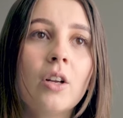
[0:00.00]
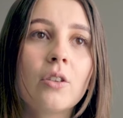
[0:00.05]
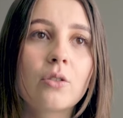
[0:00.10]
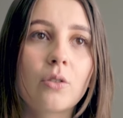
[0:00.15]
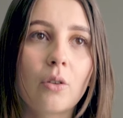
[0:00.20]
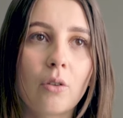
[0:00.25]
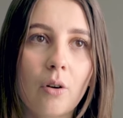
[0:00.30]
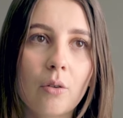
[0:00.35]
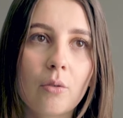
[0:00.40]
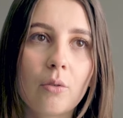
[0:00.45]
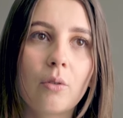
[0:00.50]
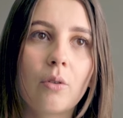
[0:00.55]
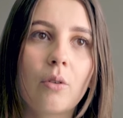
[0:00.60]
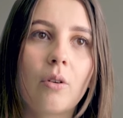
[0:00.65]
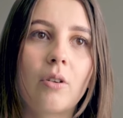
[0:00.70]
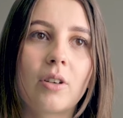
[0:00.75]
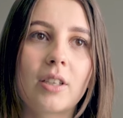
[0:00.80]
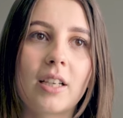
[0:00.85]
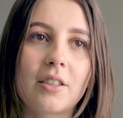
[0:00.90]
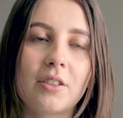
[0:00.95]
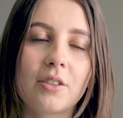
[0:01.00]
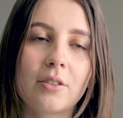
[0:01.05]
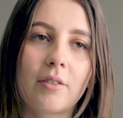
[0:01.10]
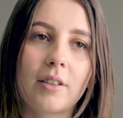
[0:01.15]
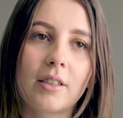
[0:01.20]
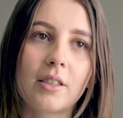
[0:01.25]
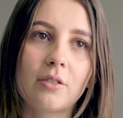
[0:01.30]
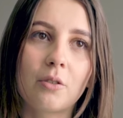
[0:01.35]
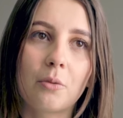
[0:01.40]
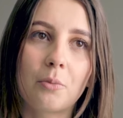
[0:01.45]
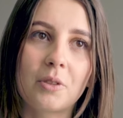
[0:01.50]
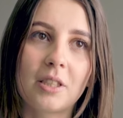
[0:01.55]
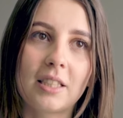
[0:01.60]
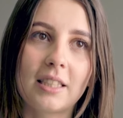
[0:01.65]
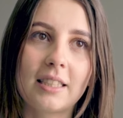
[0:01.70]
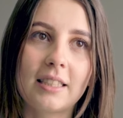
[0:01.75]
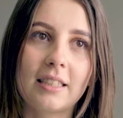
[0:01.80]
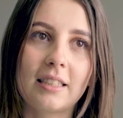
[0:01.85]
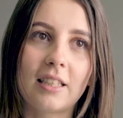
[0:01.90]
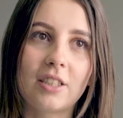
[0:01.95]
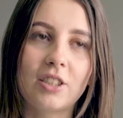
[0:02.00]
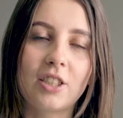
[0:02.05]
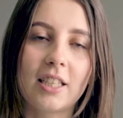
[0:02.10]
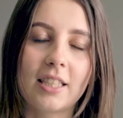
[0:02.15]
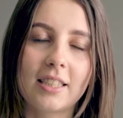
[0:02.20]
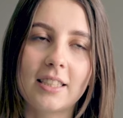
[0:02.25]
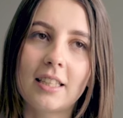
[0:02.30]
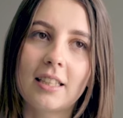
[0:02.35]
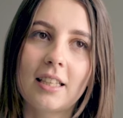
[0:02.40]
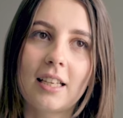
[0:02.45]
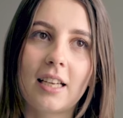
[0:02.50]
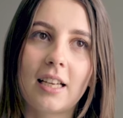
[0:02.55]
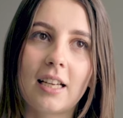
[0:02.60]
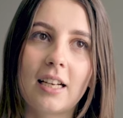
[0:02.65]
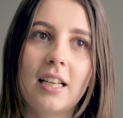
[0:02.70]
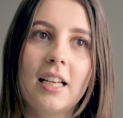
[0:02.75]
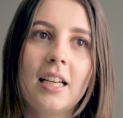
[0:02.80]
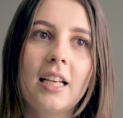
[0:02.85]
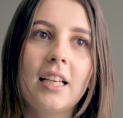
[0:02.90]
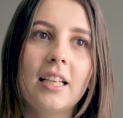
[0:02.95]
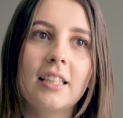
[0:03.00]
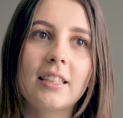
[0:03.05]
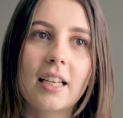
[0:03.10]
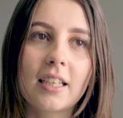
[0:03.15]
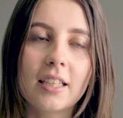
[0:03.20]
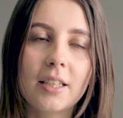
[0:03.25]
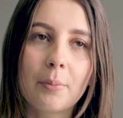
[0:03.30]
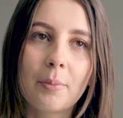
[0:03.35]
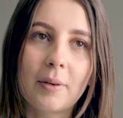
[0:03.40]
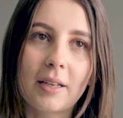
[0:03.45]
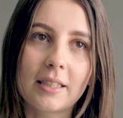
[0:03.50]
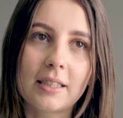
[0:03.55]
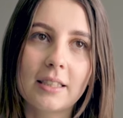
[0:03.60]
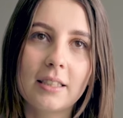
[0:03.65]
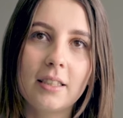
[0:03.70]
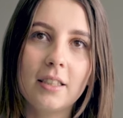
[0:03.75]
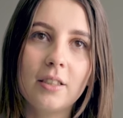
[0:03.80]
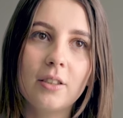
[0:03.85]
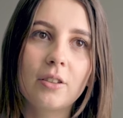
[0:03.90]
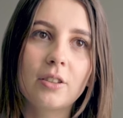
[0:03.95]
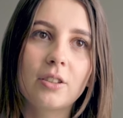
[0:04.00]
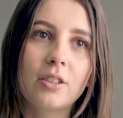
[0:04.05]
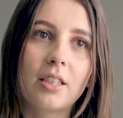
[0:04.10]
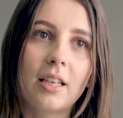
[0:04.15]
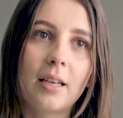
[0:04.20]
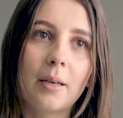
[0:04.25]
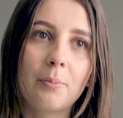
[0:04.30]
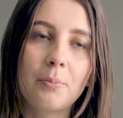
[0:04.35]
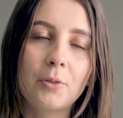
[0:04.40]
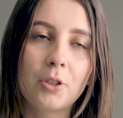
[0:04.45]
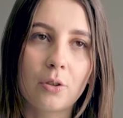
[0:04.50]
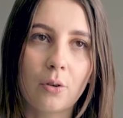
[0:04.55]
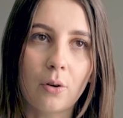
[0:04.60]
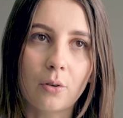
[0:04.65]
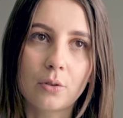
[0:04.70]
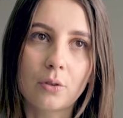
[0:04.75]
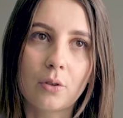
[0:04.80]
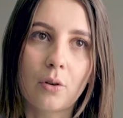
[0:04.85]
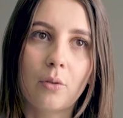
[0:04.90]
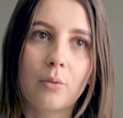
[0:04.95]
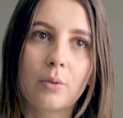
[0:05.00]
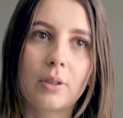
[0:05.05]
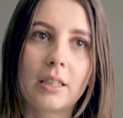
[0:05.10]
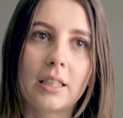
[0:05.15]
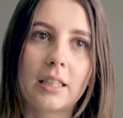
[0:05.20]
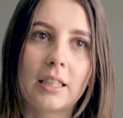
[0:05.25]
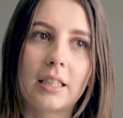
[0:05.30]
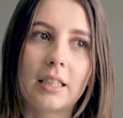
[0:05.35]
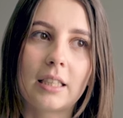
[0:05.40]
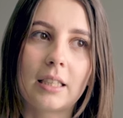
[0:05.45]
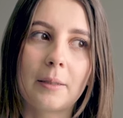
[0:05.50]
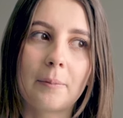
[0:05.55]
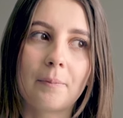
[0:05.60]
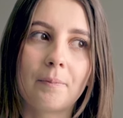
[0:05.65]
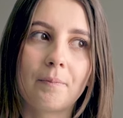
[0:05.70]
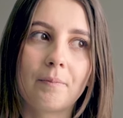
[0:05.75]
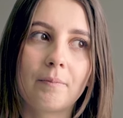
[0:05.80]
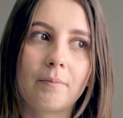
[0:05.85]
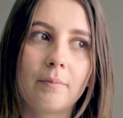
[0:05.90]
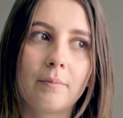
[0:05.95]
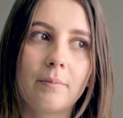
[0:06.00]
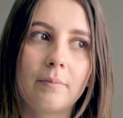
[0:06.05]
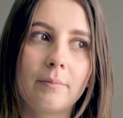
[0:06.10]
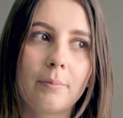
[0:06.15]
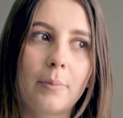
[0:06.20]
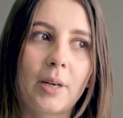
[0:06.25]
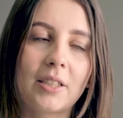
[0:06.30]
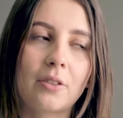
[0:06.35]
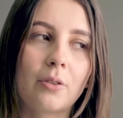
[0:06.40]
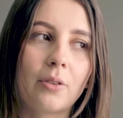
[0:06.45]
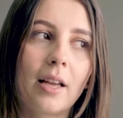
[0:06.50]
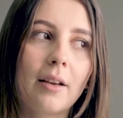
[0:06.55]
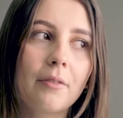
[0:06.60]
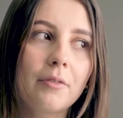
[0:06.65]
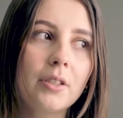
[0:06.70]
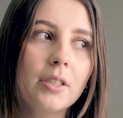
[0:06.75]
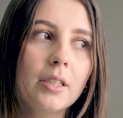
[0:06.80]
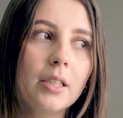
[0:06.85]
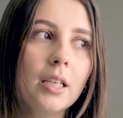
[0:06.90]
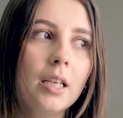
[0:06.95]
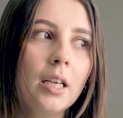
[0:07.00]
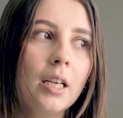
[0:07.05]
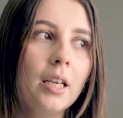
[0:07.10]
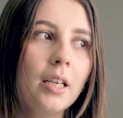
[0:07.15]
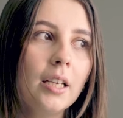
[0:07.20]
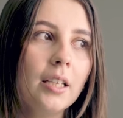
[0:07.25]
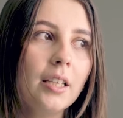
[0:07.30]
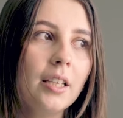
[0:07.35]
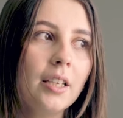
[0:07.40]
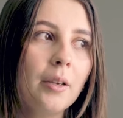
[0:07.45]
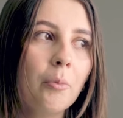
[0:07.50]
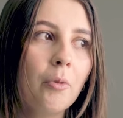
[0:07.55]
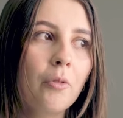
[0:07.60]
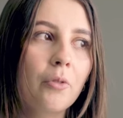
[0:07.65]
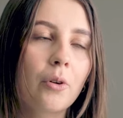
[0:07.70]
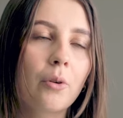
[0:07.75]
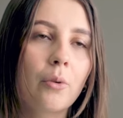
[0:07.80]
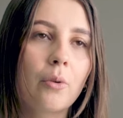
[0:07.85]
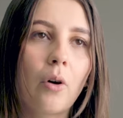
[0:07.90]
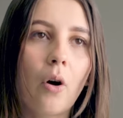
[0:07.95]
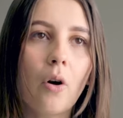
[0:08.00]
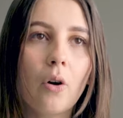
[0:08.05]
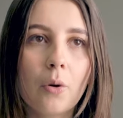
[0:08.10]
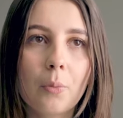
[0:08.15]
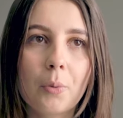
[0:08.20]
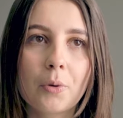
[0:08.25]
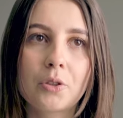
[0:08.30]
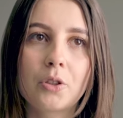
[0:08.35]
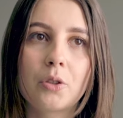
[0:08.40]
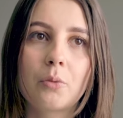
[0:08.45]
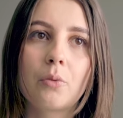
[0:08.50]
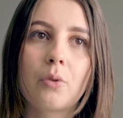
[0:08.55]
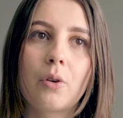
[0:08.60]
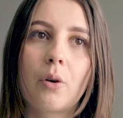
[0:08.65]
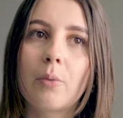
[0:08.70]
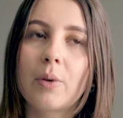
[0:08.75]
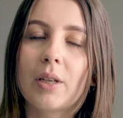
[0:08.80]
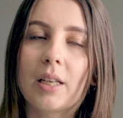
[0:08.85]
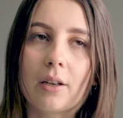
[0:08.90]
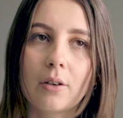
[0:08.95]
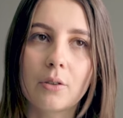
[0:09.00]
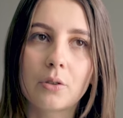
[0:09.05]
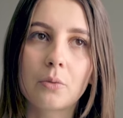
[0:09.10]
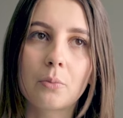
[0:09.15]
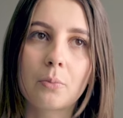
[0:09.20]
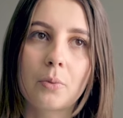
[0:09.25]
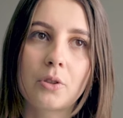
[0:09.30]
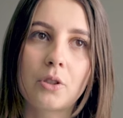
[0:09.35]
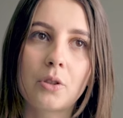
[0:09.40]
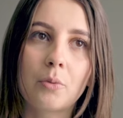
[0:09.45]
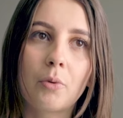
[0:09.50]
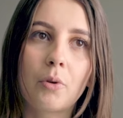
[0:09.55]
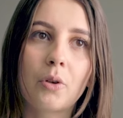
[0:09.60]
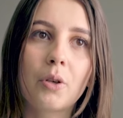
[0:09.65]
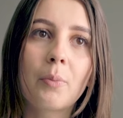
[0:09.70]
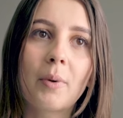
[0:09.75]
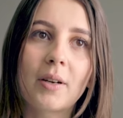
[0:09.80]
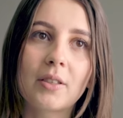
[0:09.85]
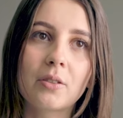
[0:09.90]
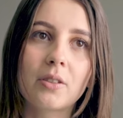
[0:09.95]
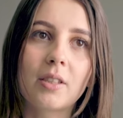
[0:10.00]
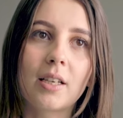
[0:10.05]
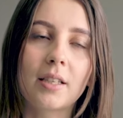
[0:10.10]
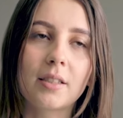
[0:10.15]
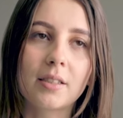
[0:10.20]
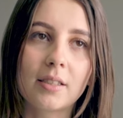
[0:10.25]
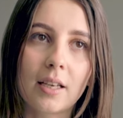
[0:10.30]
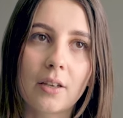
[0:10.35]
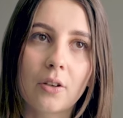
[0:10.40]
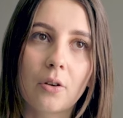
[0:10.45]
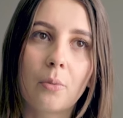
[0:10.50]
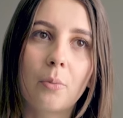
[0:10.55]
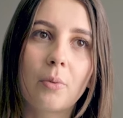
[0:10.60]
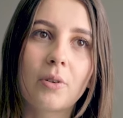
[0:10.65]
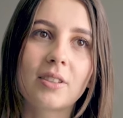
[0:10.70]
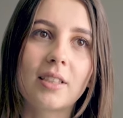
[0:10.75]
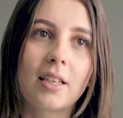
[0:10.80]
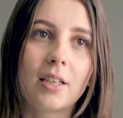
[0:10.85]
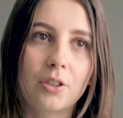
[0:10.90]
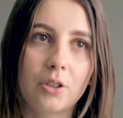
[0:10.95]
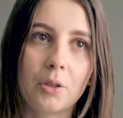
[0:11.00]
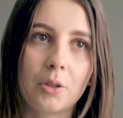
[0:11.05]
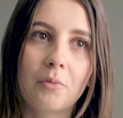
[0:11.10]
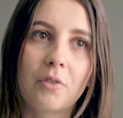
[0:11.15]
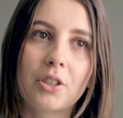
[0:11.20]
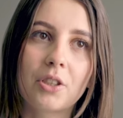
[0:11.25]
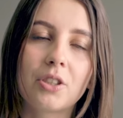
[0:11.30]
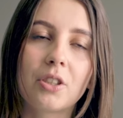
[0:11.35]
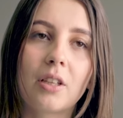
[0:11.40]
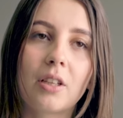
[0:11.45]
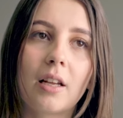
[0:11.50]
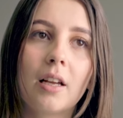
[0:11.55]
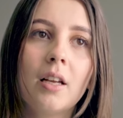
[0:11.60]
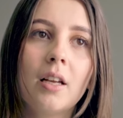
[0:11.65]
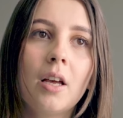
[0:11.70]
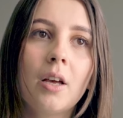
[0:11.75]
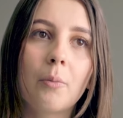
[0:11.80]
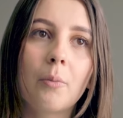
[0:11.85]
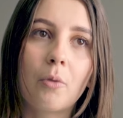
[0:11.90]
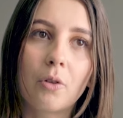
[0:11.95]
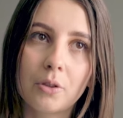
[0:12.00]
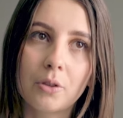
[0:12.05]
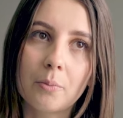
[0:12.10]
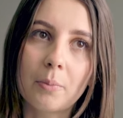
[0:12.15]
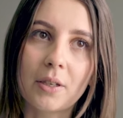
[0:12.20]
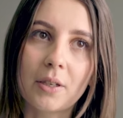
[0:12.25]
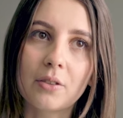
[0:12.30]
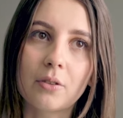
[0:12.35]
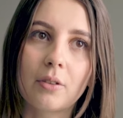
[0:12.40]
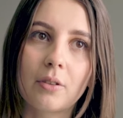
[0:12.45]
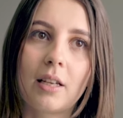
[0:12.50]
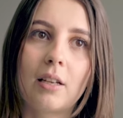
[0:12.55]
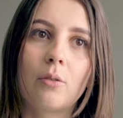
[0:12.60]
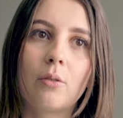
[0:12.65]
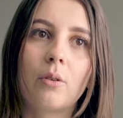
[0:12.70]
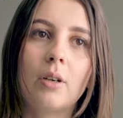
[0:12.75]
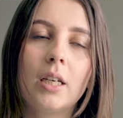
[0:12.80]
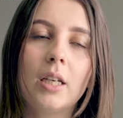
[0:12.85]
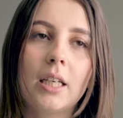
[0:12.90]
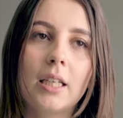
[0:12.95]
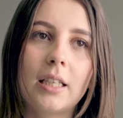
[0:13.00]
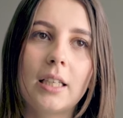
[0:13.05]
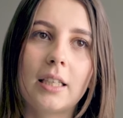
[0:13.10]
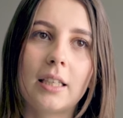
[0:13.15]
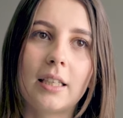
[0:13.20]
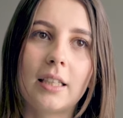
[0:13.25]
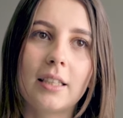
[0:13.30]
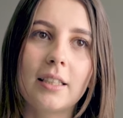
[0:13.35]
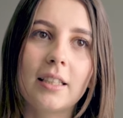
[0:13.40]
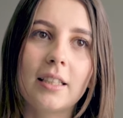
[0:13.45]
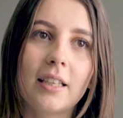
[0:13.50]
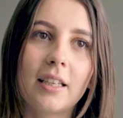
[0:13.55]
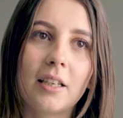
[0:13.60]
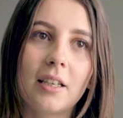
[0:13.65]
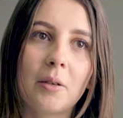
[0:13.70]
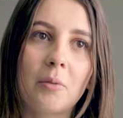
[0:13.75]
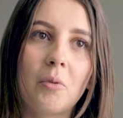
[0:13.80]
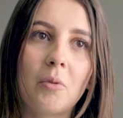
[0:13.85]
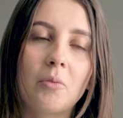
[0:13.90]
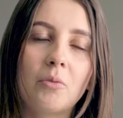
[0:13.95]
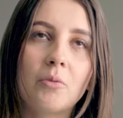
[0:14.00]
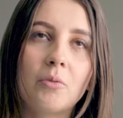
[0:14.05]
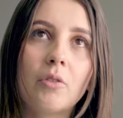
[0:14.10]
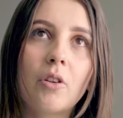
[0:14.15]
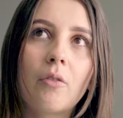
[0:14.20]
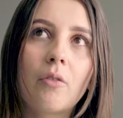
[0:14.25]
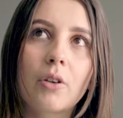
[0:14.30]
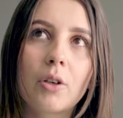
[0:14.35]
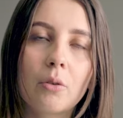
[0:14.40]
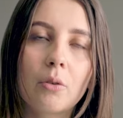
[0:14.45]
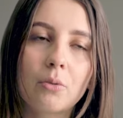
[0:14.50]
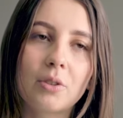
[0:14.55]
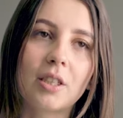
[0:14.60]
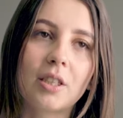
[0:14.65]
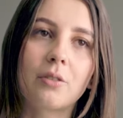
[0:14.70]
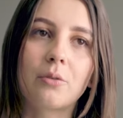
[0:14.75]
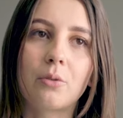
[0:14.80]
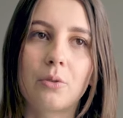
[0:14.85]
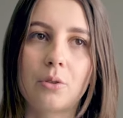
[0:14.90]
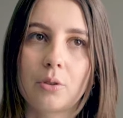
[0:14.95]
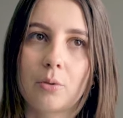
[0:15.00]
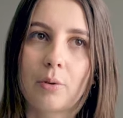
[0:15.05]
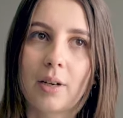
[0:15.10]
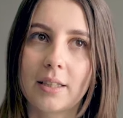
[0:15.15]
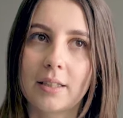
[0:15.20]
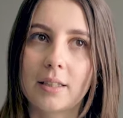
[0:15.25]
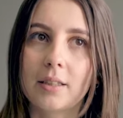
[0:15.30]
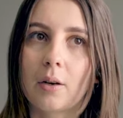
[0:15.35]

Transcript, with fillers: co roku organizowane są przez nasz STTL targi pracy, gdzie przychodzą pracodawcy i mówią, kogo potrzebują, ile osób potrzebują i bardzo zachęcają, bo zależy im właśnie na młodym personelu y, i nowych ludziach, którzy są chętni